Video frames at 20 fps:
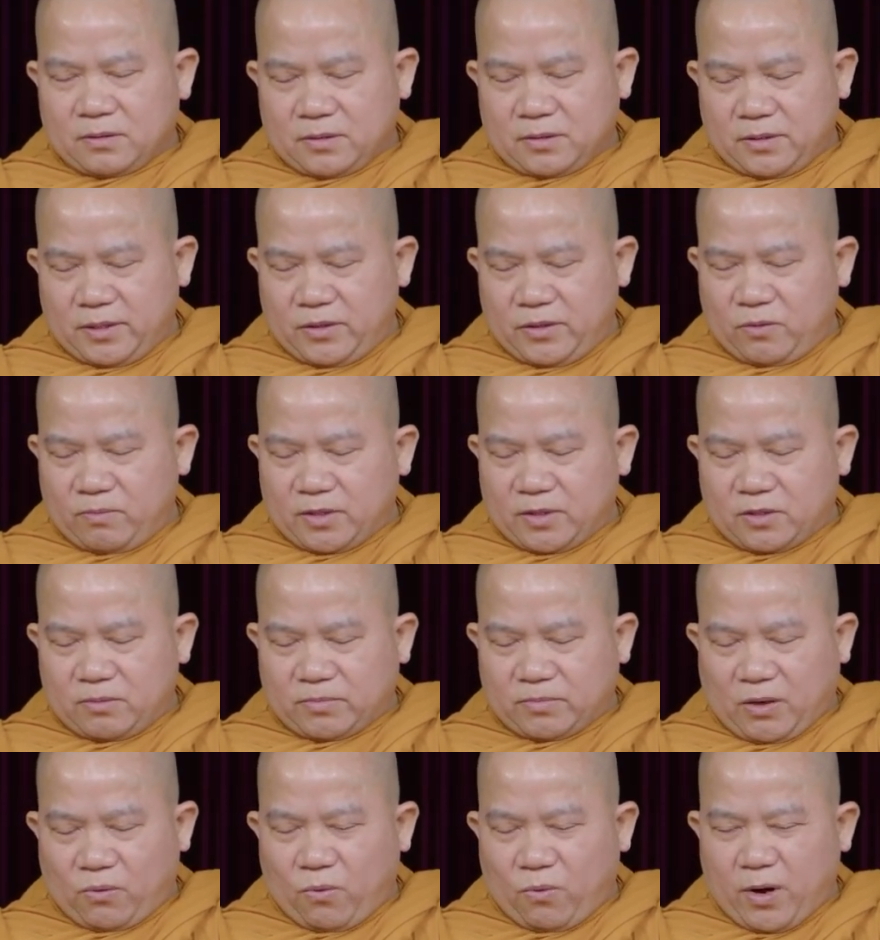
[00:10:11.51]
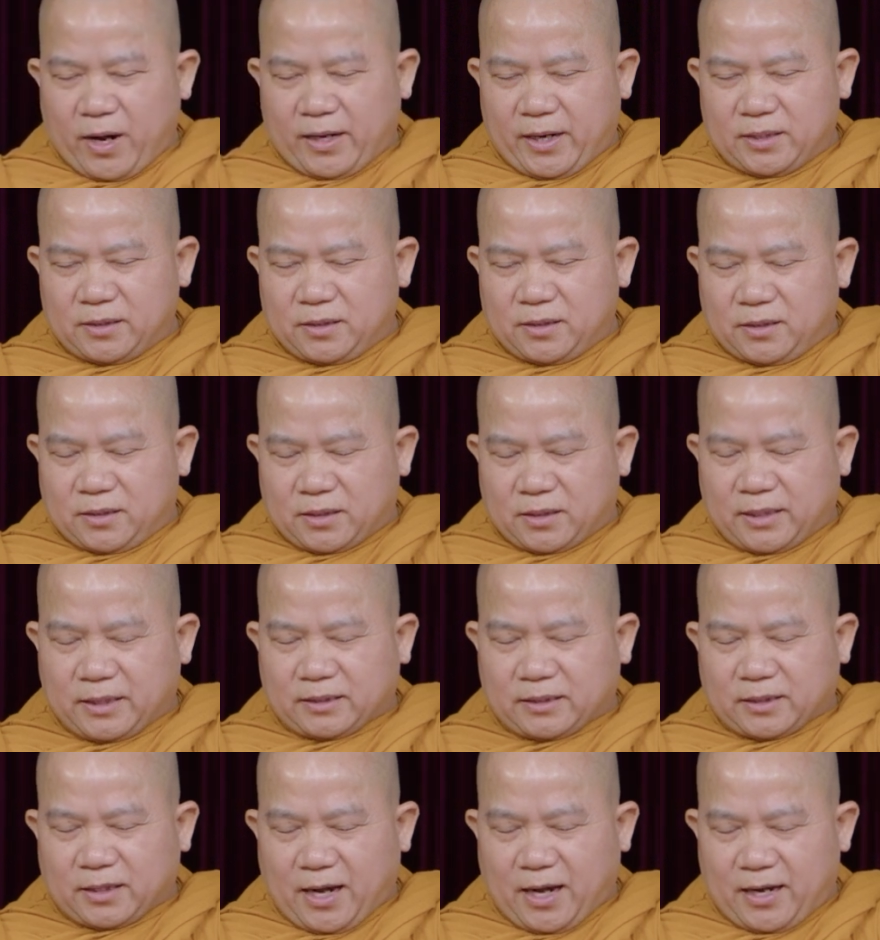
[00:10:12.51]
nếu mà chúng ta quán được
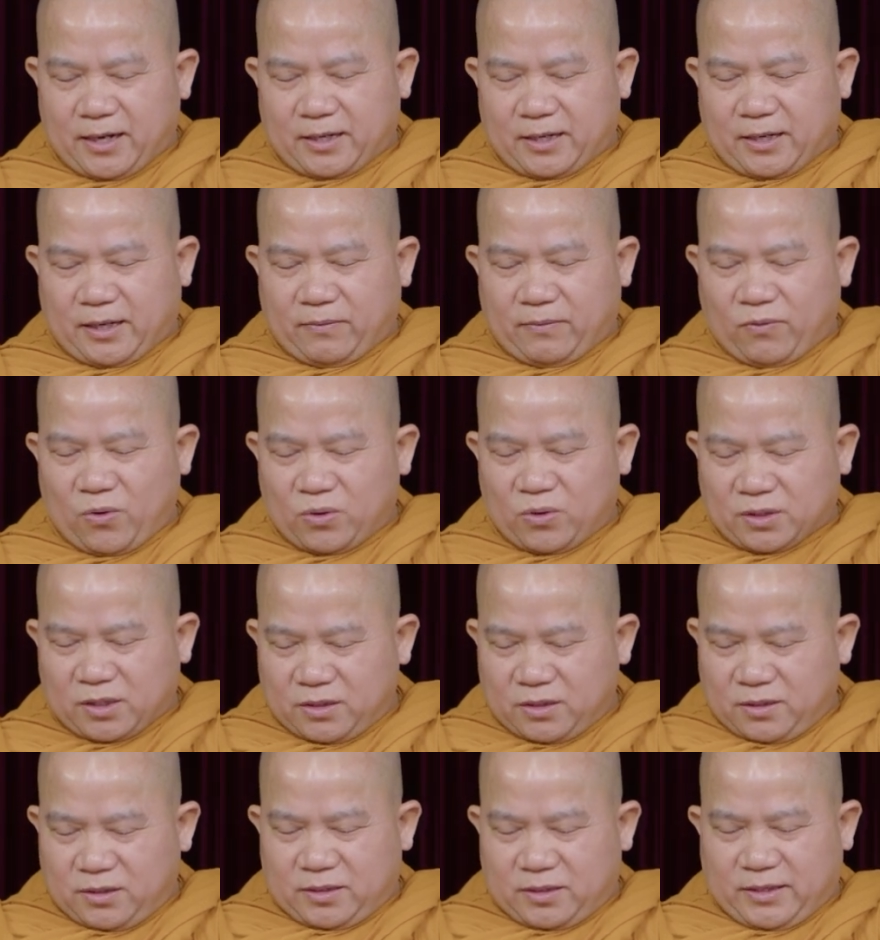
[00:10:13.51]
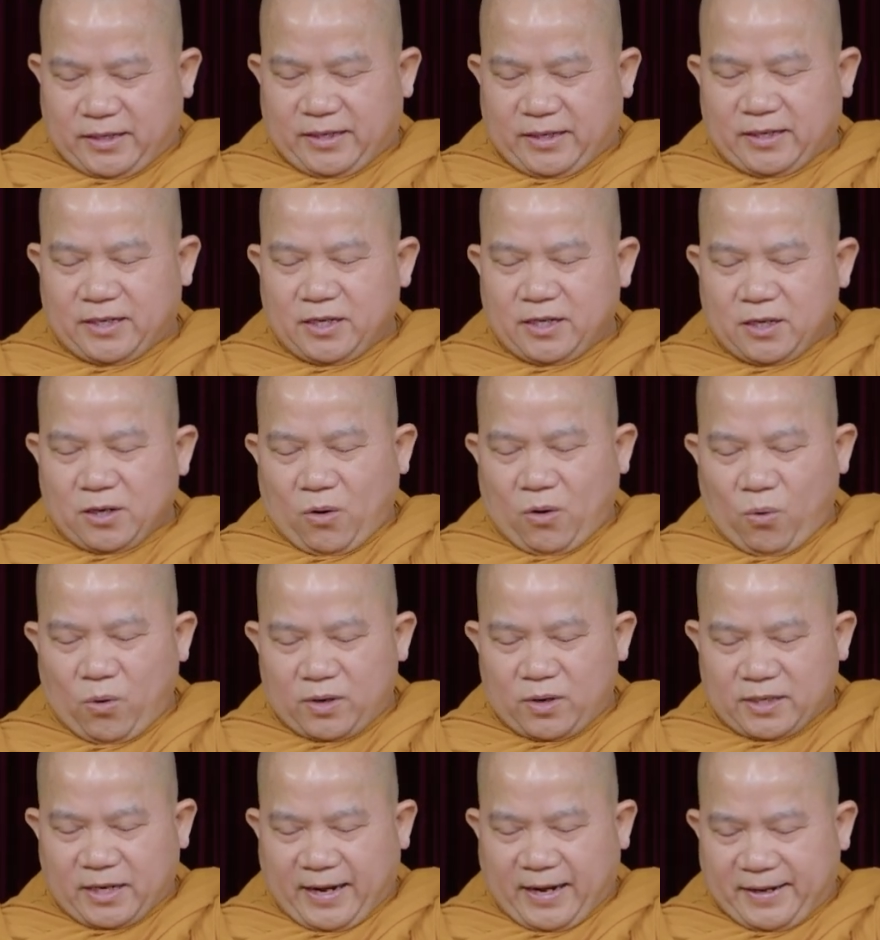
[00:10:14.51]
cái thân này vô thường này
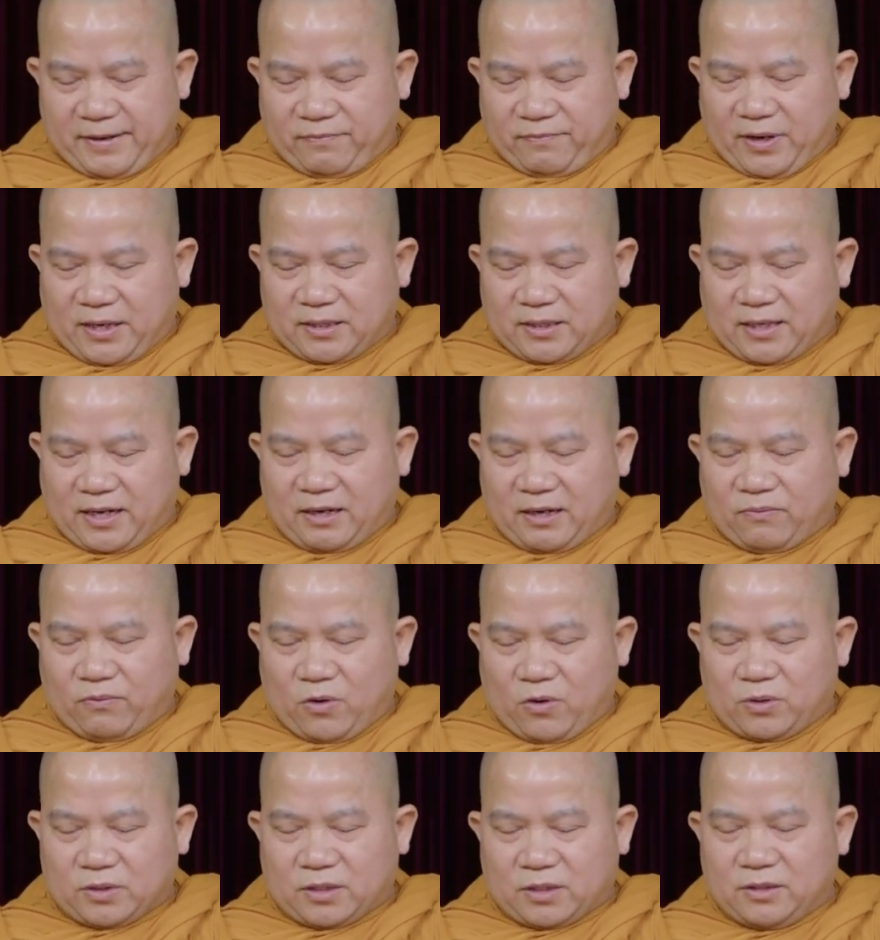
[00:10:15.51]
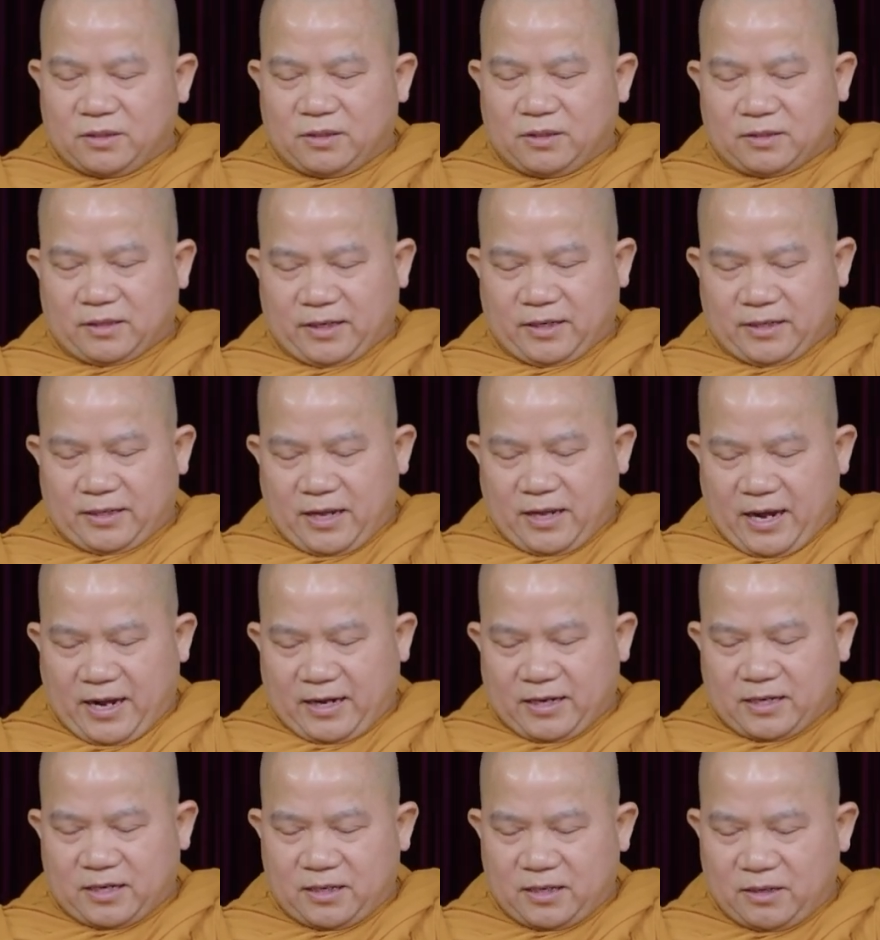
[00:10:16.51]
của cải vật chất vô thường này
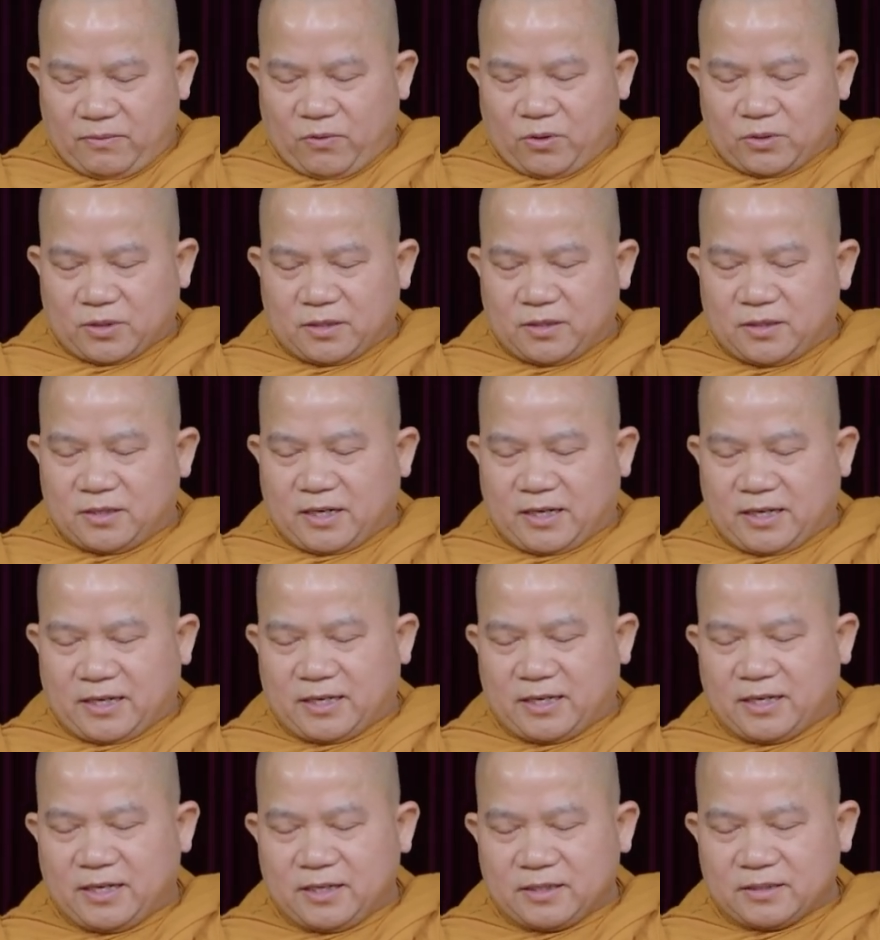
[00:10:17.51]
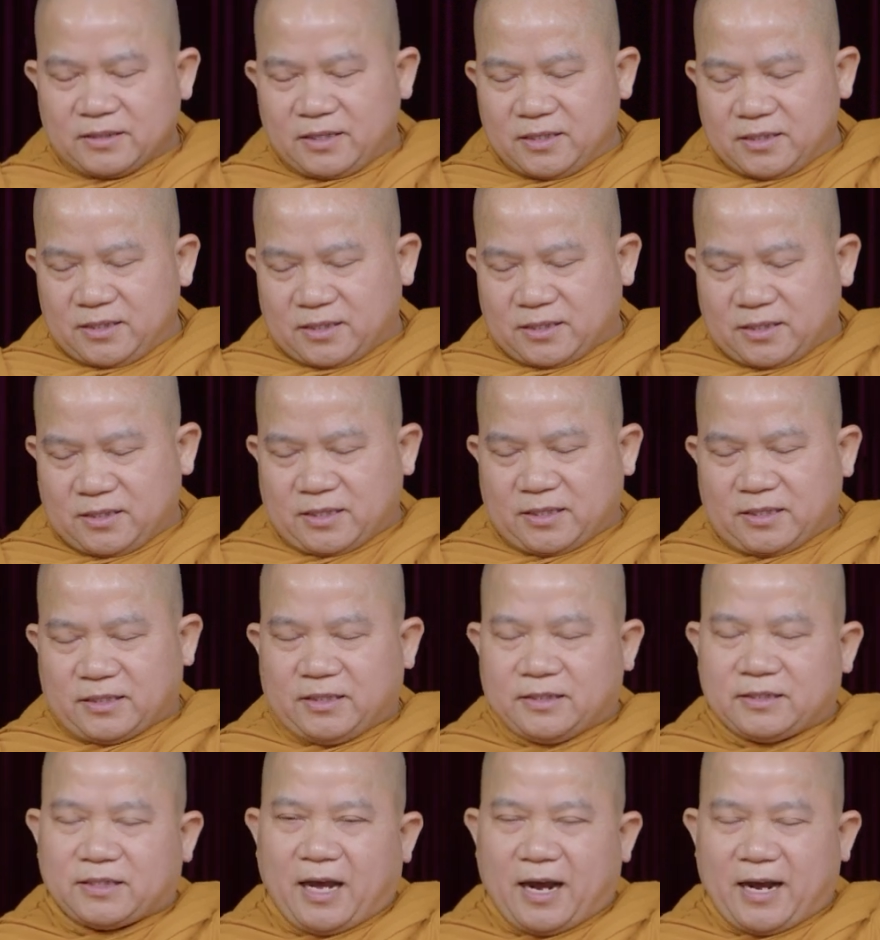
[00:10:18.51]
nhà cửa vô thường á đứng trước cái
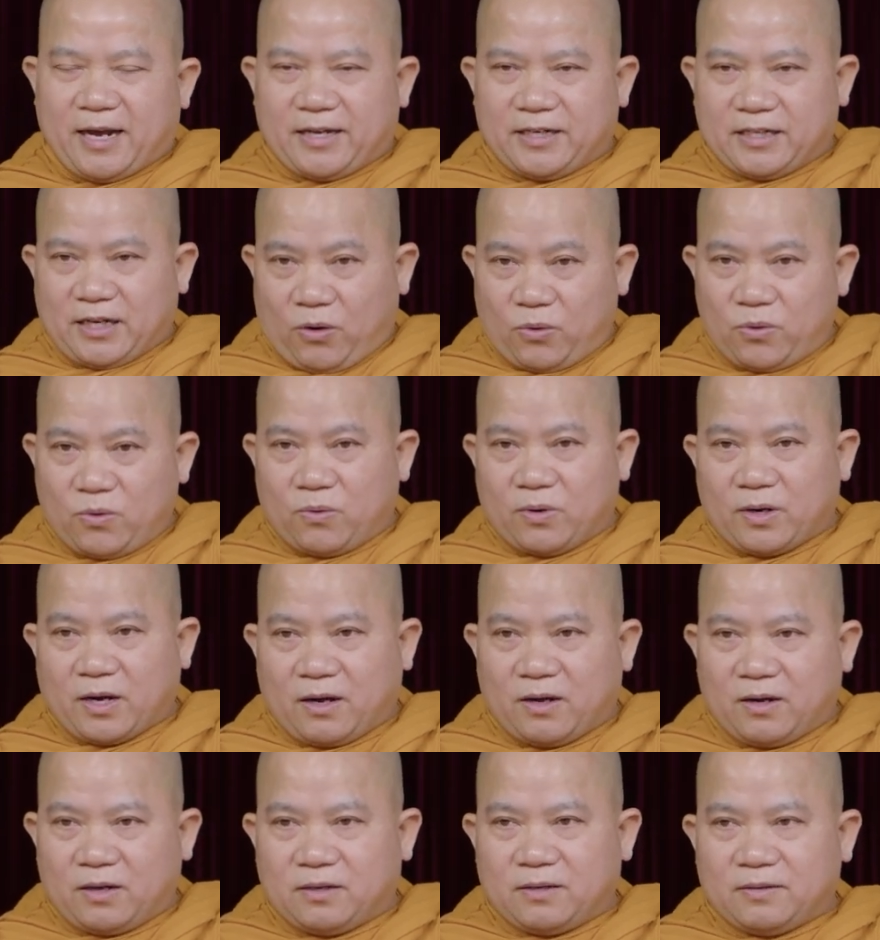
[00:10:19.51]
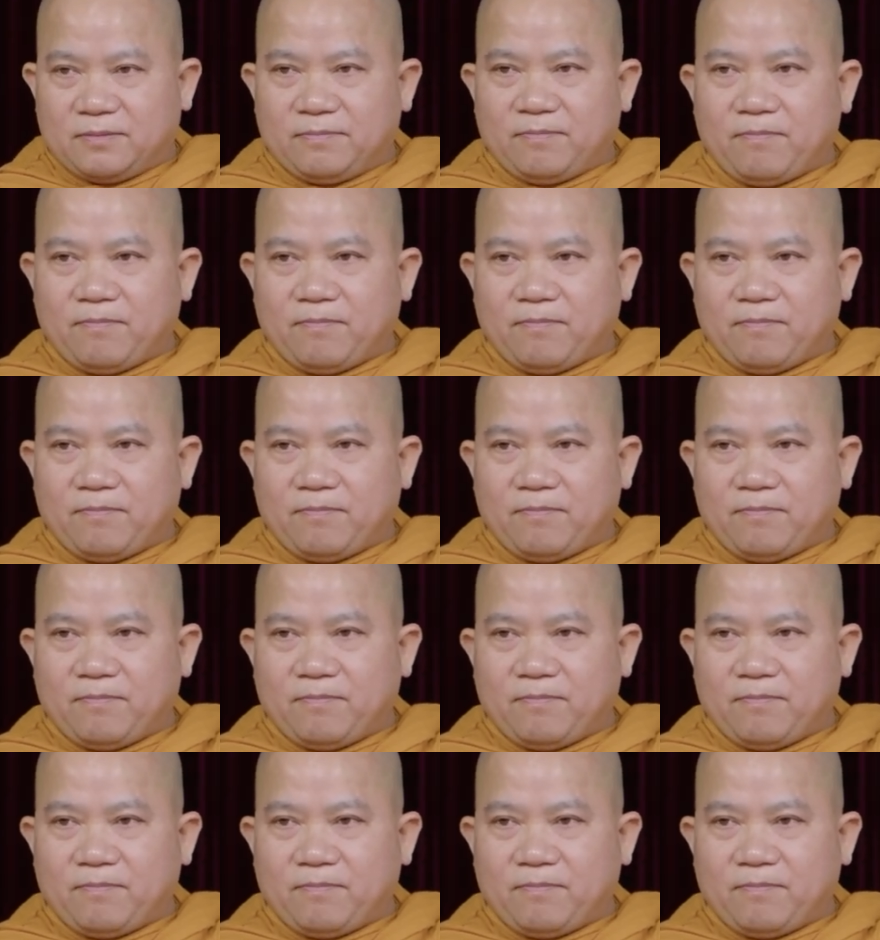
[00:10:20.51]
sự thay đổi của nó